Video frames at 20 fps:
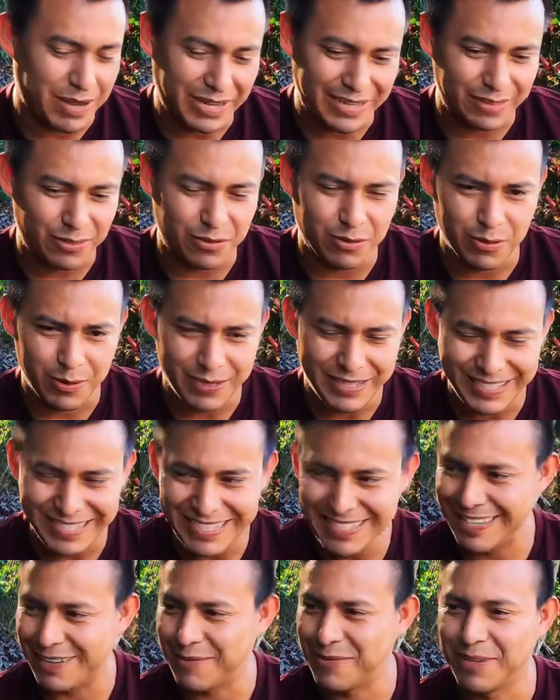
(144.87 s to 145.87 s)
más que todo es
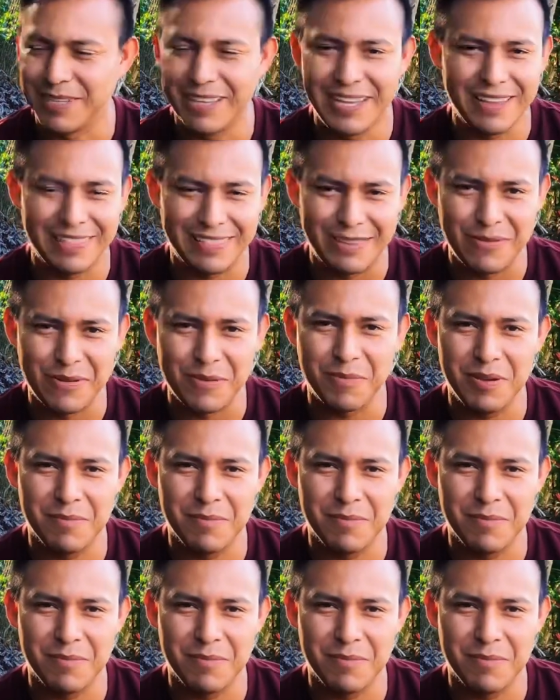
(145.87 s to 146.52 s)
inseguridad de uno